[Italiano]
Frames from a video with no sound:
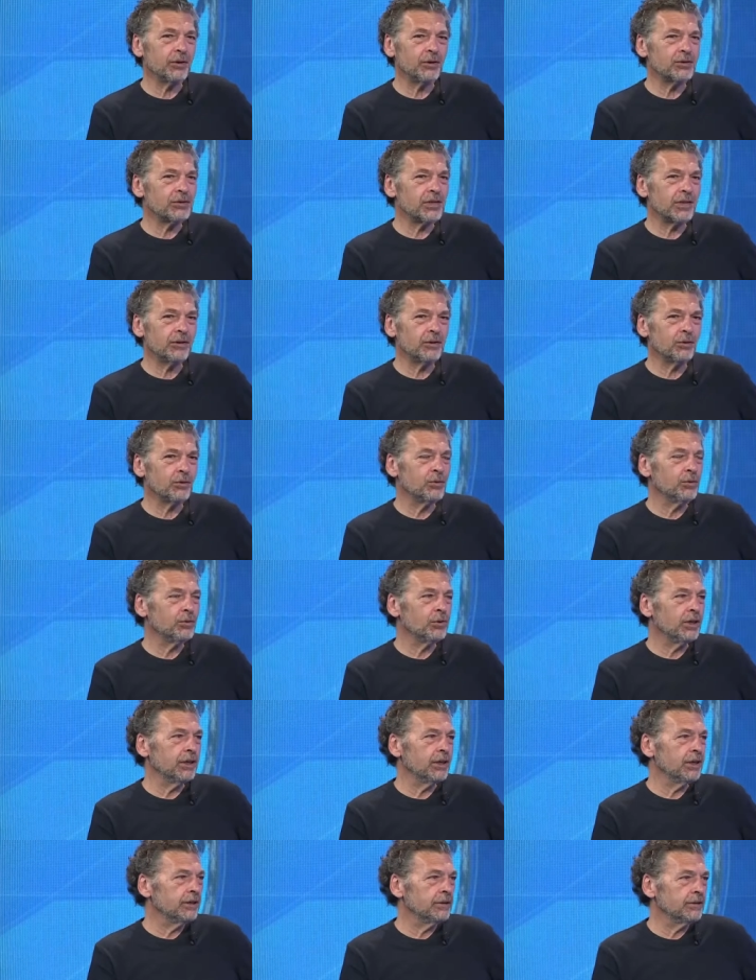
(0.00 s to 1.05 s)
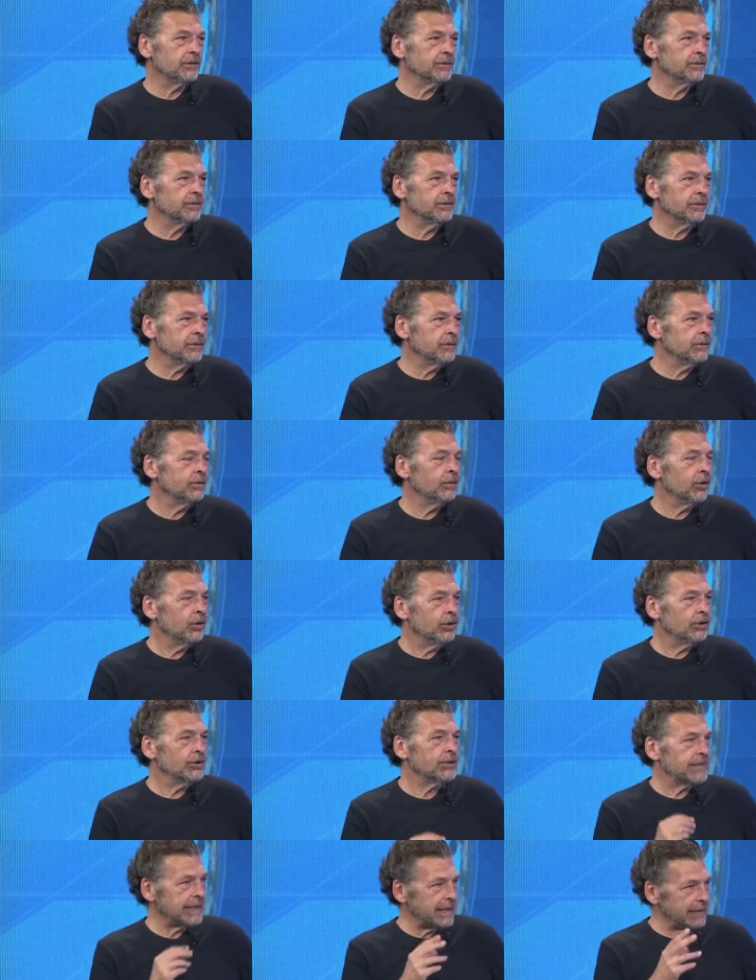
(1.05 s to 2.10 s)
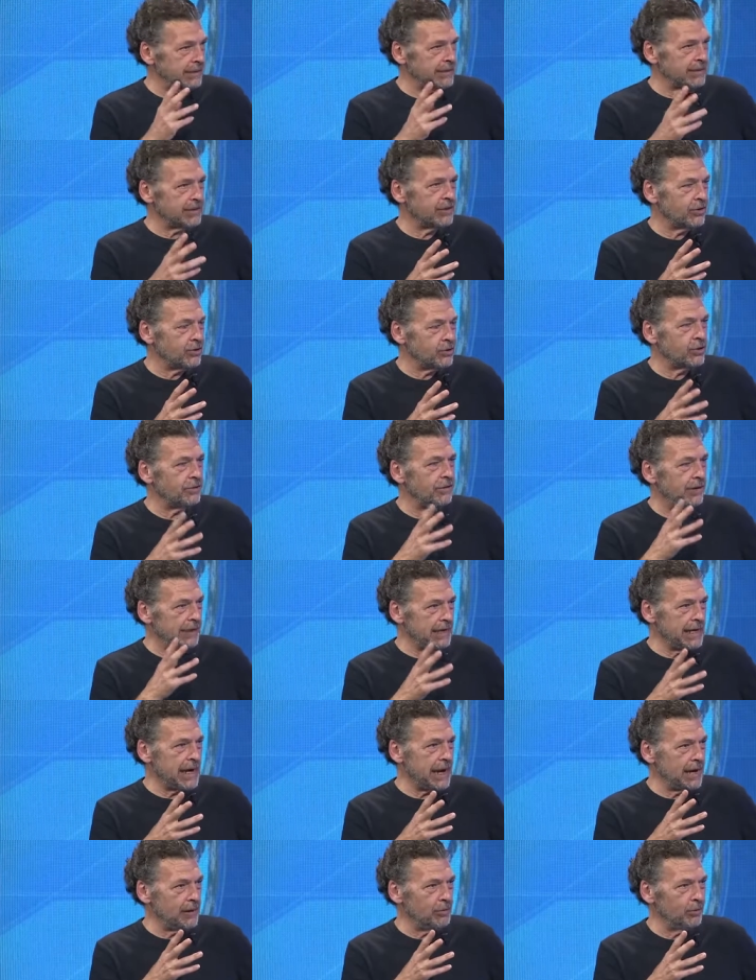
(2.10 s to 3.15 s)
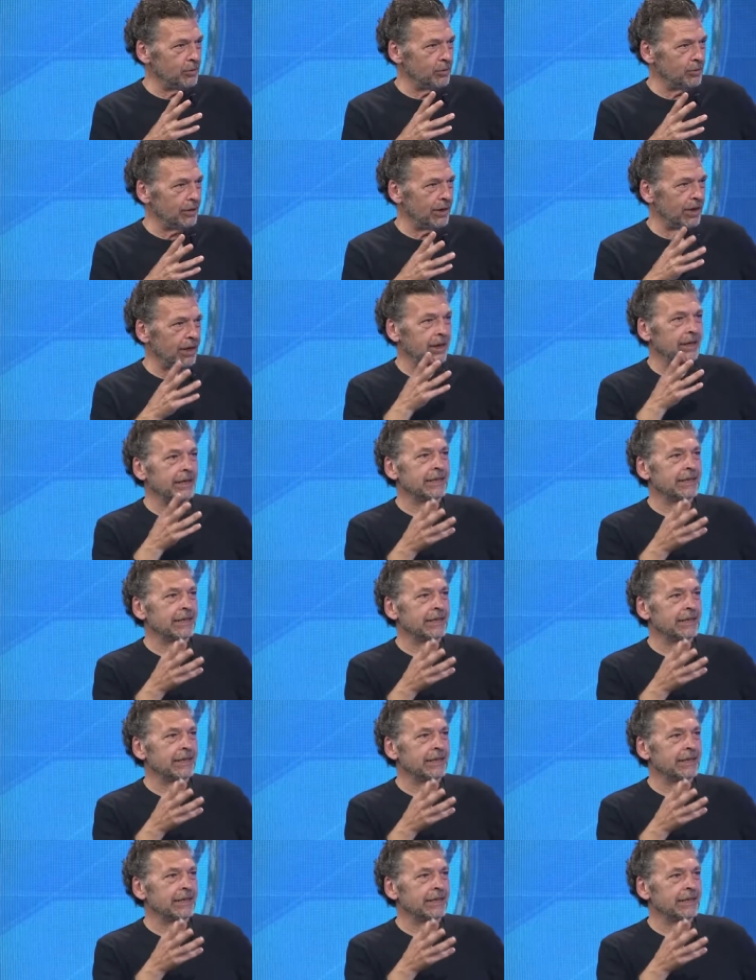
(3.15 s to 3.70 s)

cosa in cui noi stessi ci vediamo e